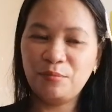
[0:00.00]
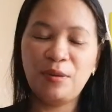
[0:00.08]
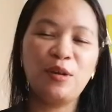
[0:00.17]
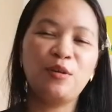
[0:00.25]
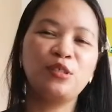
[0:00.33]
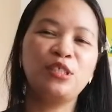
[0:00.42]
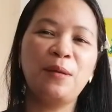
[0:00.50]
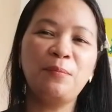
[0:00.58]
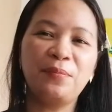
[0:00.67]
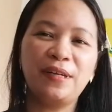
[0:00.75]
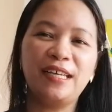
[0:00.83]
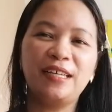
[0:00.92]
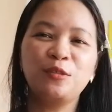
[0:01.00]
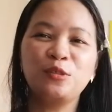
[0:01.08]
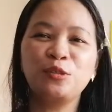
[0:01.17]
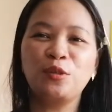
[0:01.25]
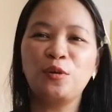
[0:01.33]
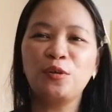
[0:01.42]
Pero syempre,
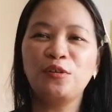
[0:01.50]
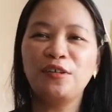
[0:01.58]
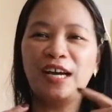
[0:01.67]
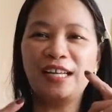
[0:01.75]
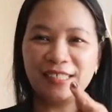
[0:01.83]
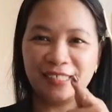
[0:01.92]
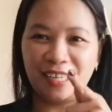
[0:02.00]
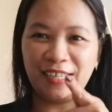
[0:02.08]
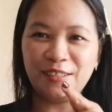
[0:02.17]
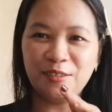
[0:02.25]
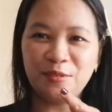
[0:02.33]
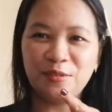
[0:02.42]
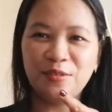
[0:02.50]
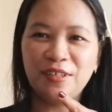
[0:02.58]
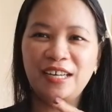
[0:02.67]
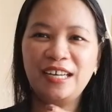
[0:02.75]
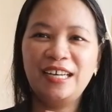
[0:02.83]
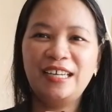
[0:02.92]
gusto ko yung galing sa inyo.
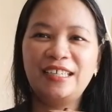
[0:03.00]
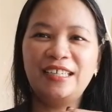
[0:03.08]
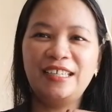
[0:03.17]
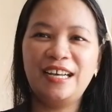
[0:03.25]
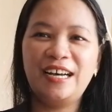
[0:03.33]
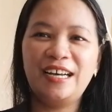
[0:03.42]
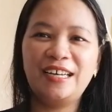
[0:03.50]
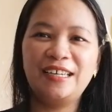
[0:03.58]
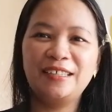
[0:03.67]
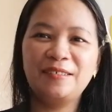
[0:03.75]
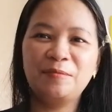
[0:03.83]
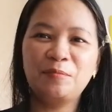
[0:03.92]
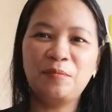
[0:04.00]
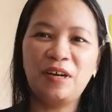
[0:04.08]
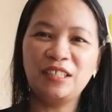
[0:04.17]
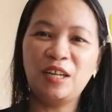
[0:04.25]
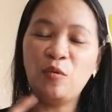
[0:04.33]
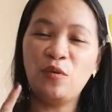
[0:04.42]
Kaya,
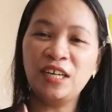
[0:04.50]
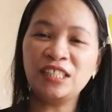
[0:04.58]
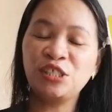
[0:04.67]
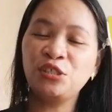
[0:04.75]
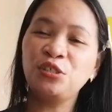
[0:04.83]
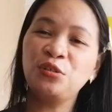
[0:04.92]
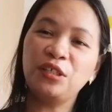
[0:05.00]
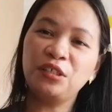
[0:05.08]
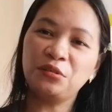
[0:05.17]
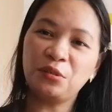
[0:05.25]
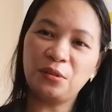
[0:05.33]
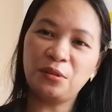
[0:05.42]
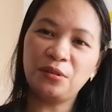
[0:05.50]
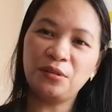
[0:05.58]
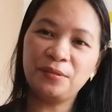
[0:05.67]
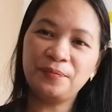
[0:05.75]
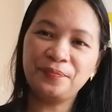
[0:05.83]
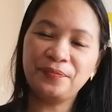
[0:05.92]
pag na-watch nyo ito,
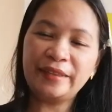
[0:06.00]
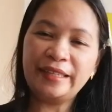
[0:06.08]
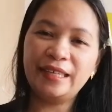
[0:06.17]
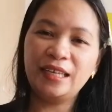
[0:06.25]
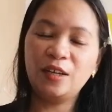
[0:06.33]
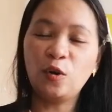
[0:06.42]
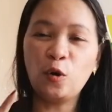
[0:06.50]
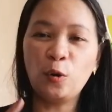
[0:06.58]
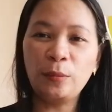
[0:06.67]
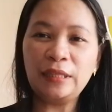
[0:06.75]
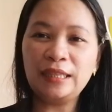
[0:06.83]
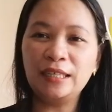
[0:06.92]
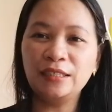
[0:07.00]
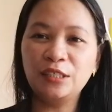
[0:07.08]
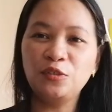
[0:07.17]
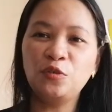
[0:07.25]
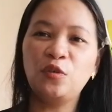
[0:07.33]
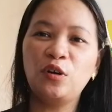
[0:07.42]
i-comment lang
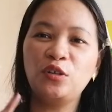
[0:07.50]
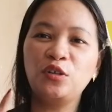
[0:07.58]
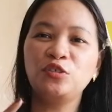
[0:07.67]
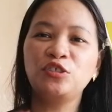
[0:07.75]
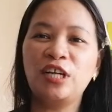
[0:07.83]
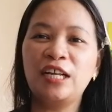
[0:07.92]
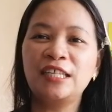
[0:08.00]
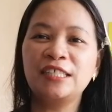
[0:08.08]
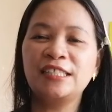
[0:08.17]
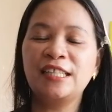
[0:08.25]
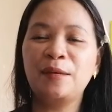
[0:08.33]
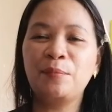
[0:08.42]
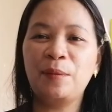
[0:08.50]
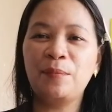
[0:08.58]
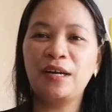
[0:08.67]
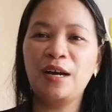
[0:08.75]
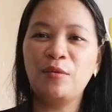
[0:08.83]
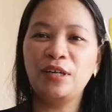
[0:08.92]
ninyo kung ano yung challenge na
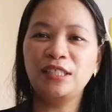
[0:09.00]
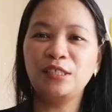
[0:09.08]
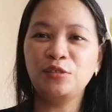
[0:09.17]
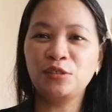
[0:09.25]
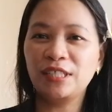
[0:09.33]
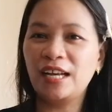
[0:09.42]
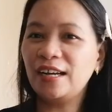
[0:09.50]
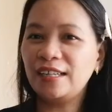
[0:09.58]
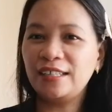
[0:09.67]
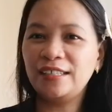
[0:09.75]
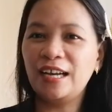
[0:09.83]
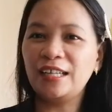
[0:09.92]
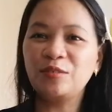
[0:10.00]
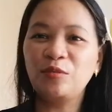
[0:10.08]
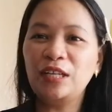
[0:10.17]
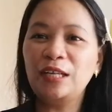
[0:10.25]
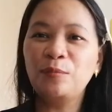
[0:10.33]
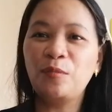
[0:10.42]
ipapagawa ninyo sa akin at
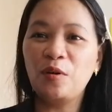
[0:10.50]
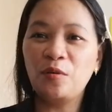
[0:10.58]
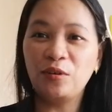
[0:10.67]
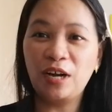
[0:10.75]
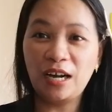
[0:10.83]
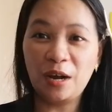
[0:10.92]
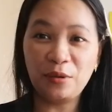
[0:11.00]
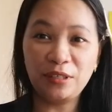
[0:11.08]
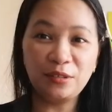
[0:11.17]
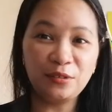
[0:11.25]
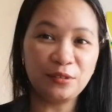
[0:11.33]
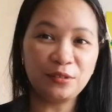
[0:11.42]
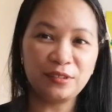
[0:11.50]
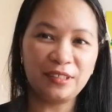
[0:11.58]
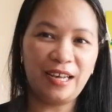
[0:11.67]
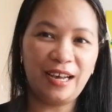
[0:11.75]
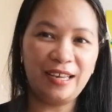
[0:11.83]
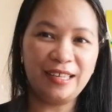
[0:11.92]
willing po akong gagawin yun
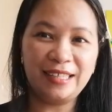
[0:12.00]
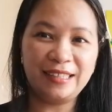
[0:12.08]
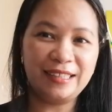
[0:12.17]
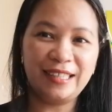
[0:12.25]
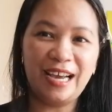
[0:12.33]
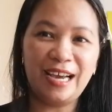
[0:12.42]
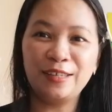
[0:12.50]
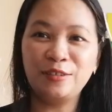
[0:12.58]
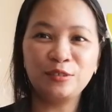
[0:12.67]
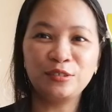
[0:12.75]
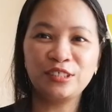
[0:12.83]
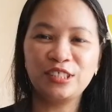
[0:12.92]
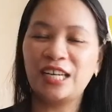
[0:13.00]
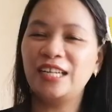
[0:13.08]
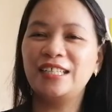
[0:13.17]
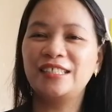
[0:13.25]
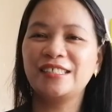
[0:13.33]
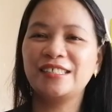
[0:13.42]
kahit anong
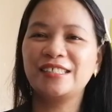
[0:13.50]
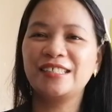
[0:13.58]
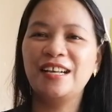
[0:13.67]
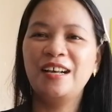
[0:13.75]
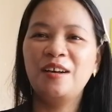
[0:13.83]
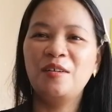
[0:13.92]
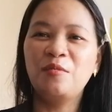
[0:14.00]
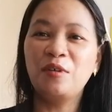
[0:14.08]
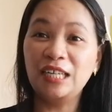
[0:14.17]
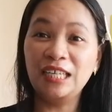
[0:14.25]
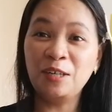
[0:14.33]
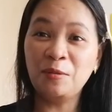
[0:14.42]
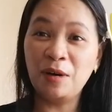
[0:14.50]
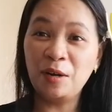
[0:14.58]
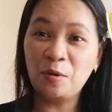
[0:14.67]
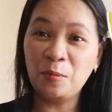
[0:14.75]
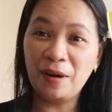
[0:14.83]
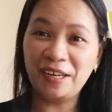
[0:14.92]
challenge. Huwag lang yung
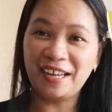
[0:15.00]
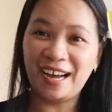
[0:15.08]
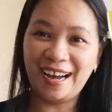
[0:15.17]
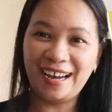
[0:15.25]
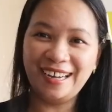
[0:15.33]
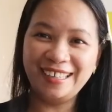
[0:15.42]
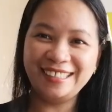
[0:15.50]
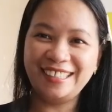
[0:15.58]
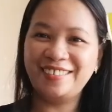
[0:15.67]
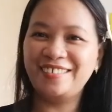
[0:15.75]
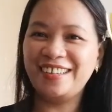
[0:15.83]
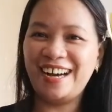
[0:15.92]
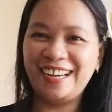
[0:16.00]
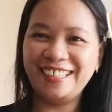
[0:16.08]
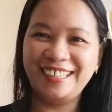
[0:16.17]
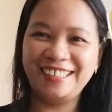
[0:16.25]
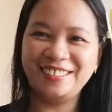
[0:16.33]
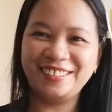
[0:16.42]
maghubad ha, hindi ko
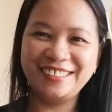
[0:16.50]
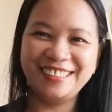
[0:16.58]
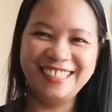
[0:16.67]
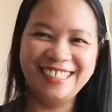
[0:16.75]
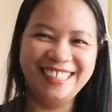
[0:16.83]
kaya yun.